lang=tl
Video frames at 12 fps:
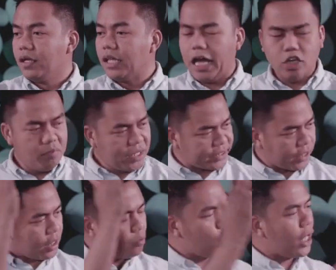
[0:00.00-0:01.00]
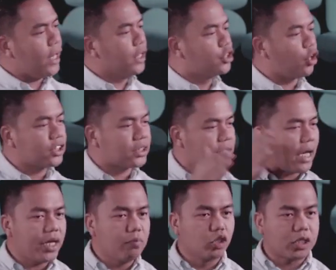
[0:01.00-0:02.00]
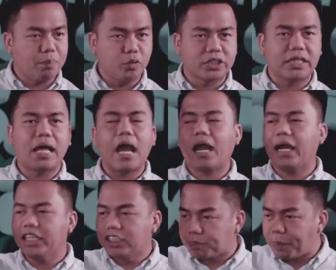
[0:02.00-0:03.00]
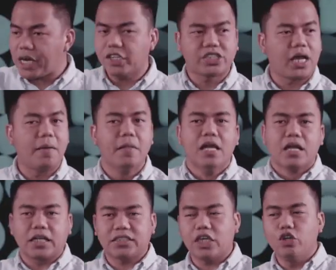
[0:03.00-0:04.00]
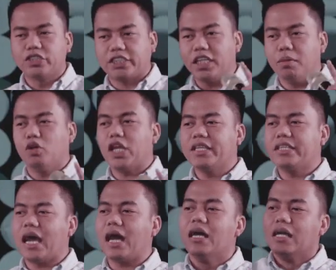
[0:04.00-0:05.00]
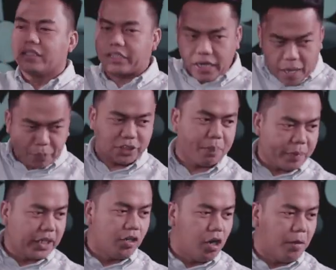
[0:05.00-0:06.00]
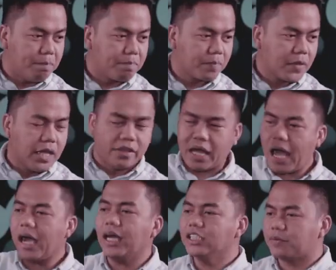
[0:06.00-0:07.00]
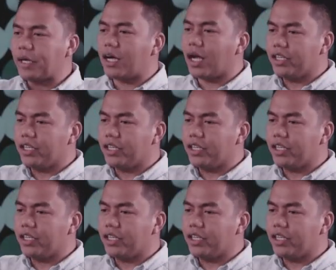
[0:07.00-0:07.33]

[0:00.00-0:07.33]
Na anumang sinimula ng Diyos, kaya mong tapusin. Nakaka-inspire siya kasi yung sinimulan niya, tinapos ng Panginoon. Nakaka-inspire